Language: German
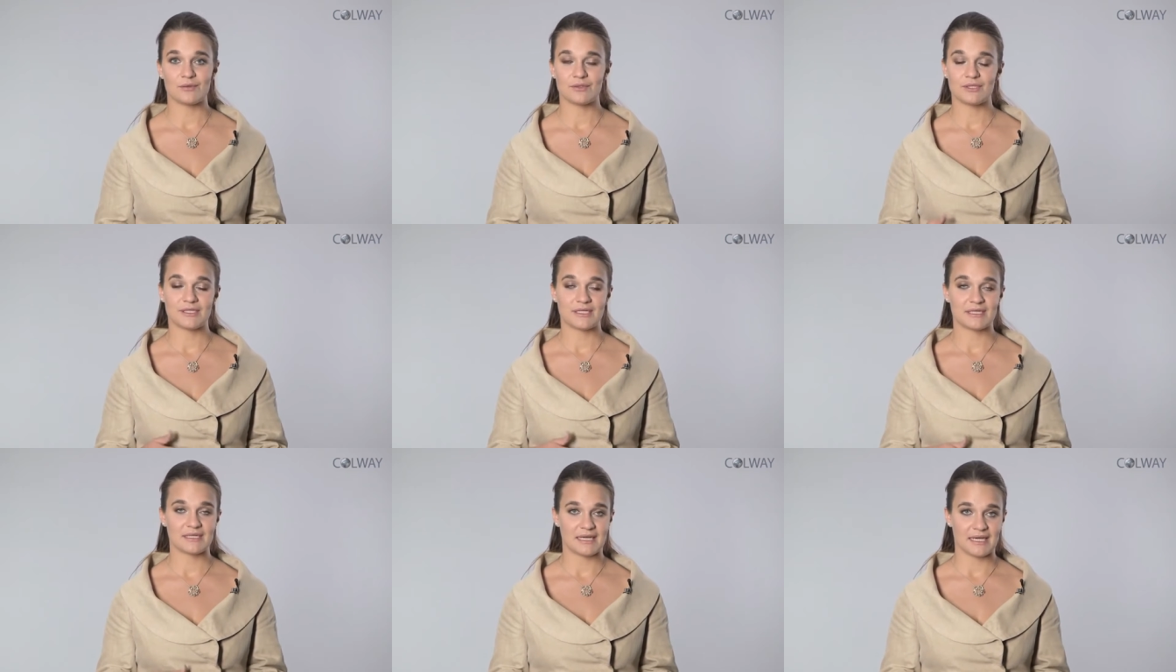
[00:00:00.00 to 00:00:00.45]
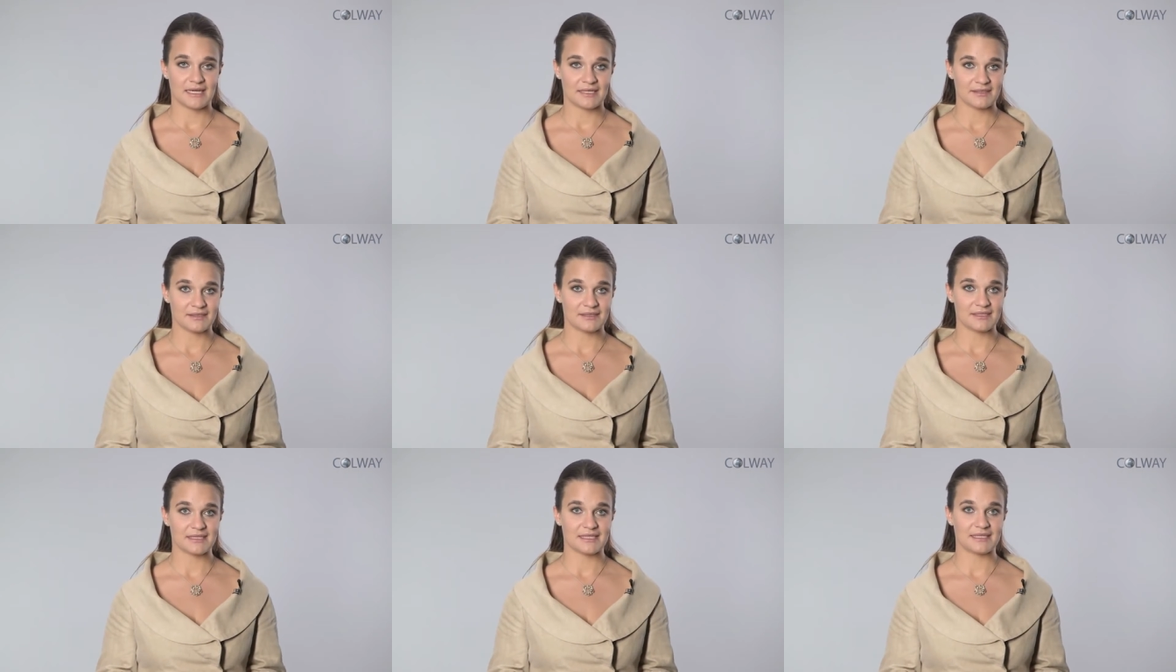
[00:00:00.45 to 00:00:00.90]
oder nach
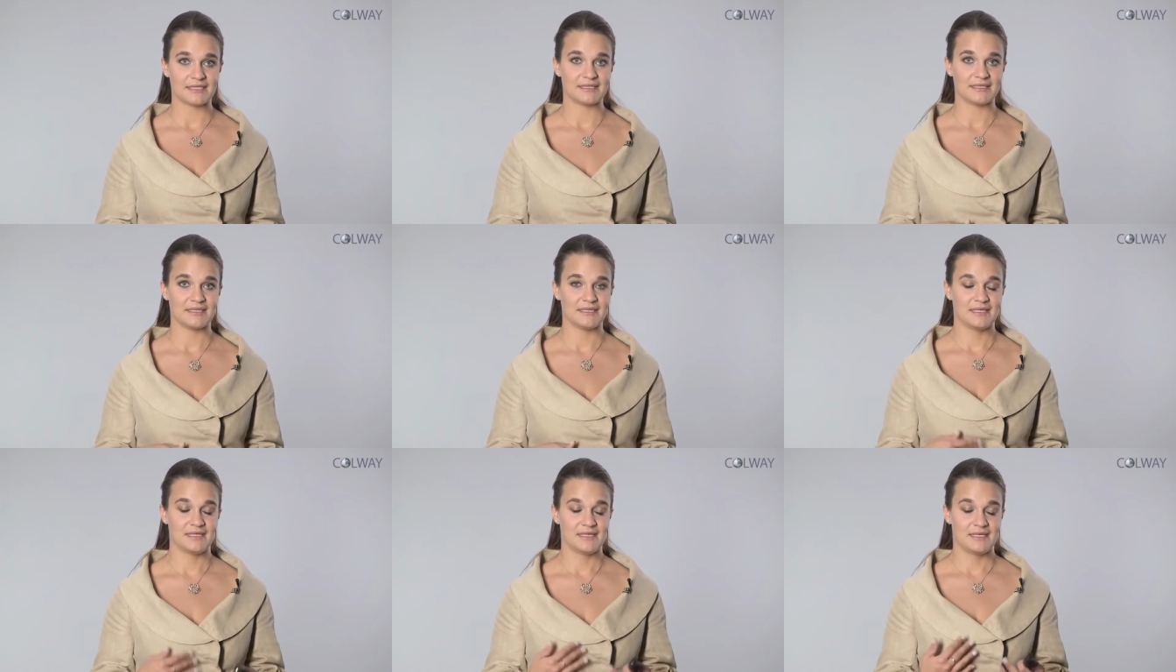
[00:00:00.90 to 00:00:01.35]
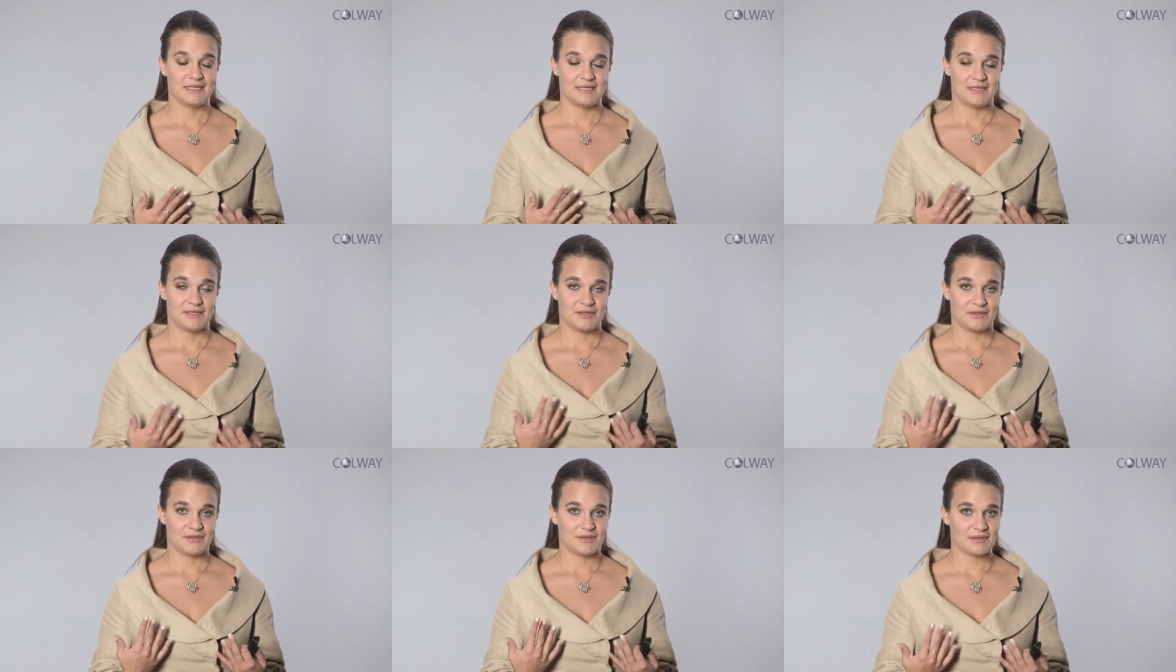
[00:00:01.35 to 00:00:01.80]
anderen
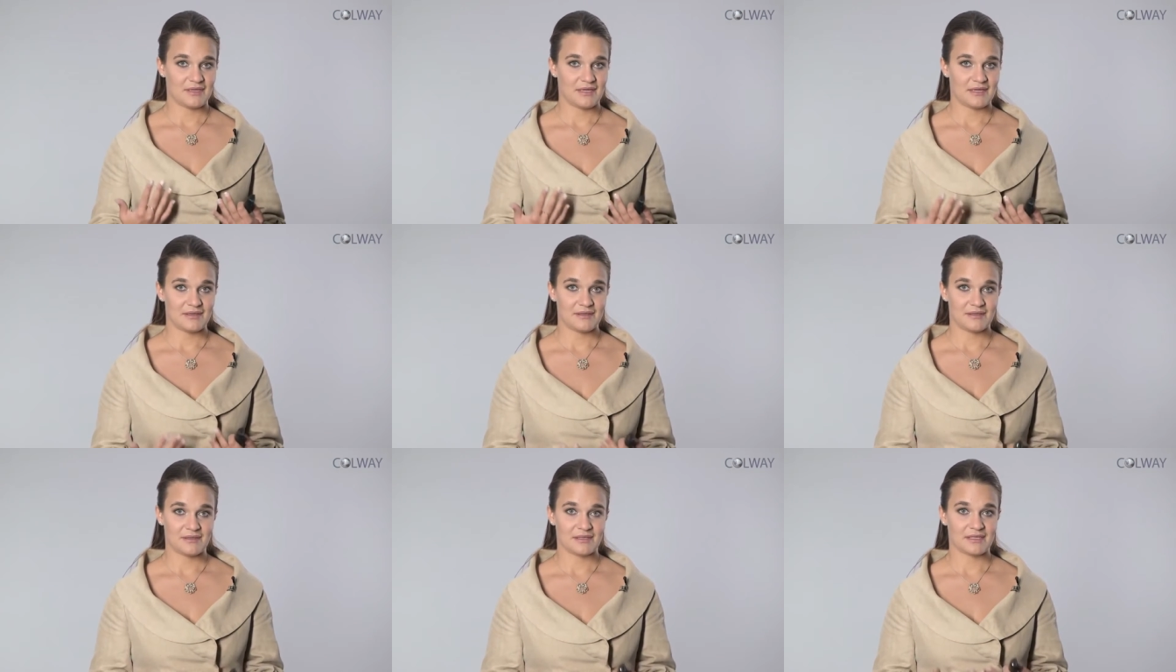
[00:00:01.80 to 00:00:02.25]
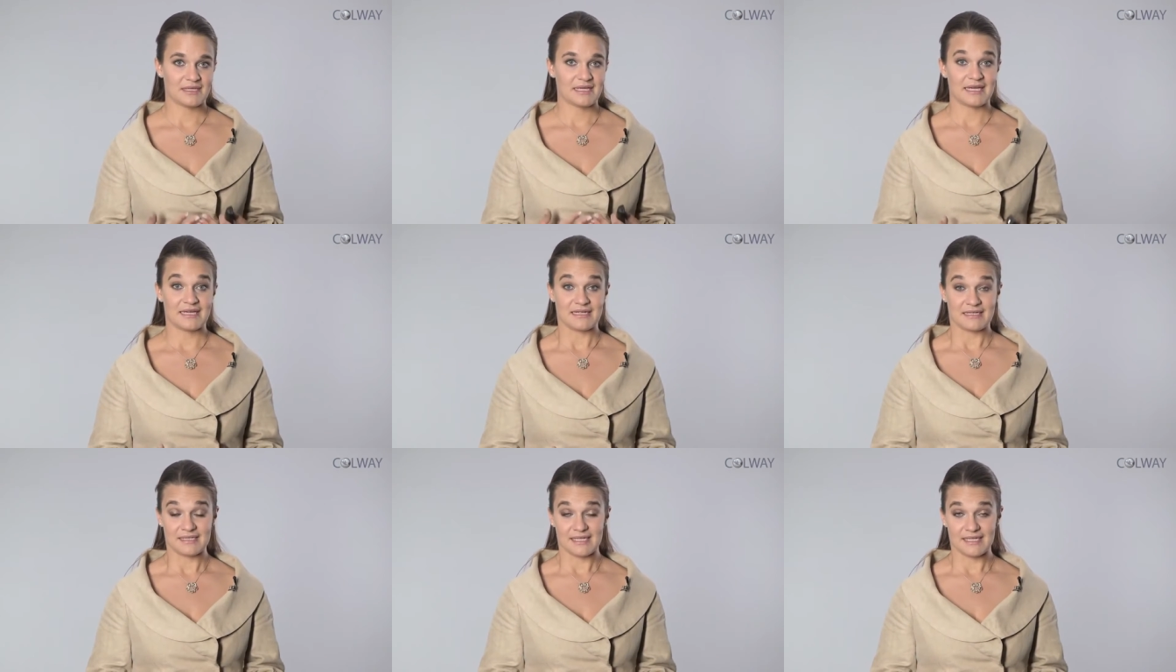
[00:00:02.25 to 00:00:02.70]
äh,
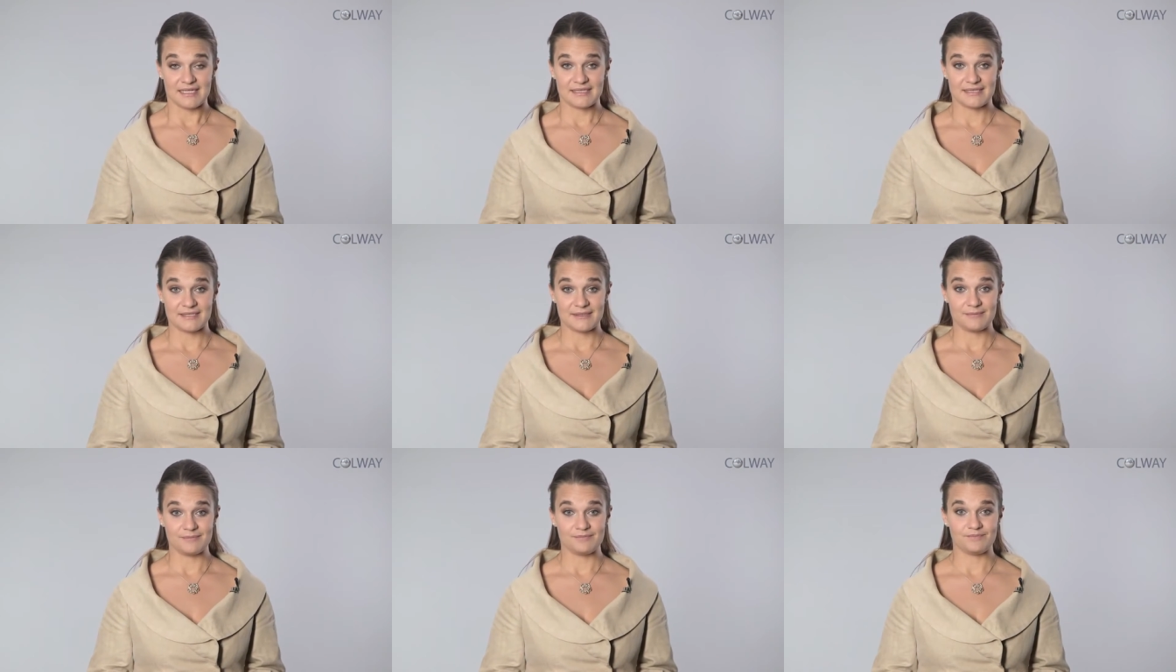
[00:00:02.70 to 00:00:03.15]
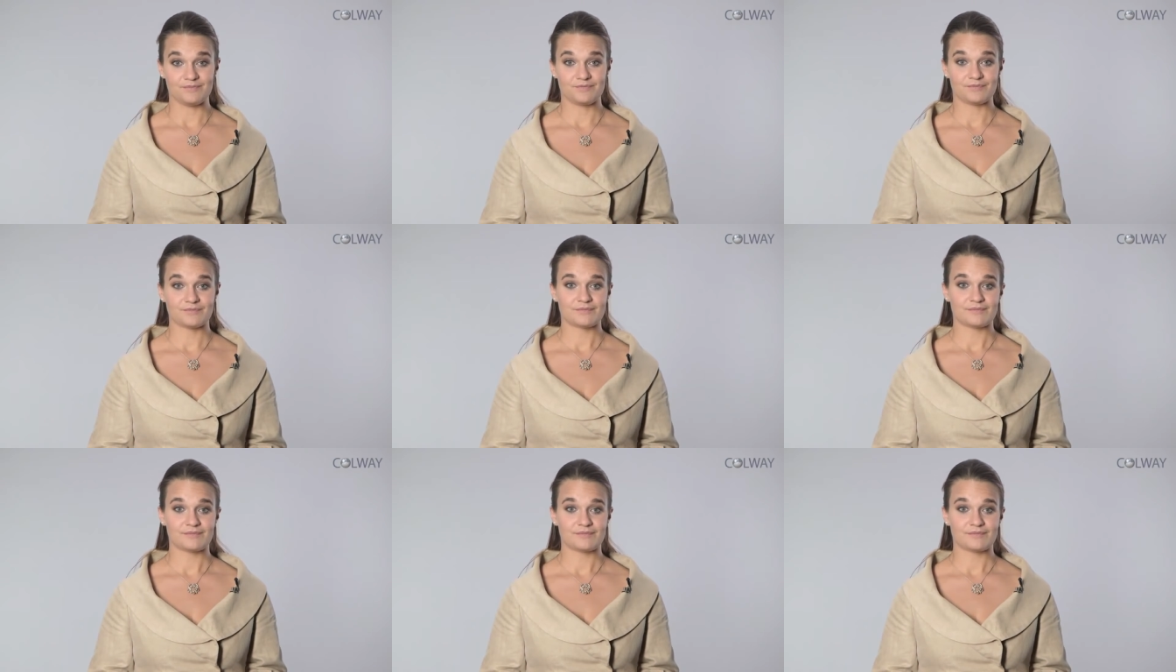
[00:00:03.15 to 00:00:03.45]
Krankheiten.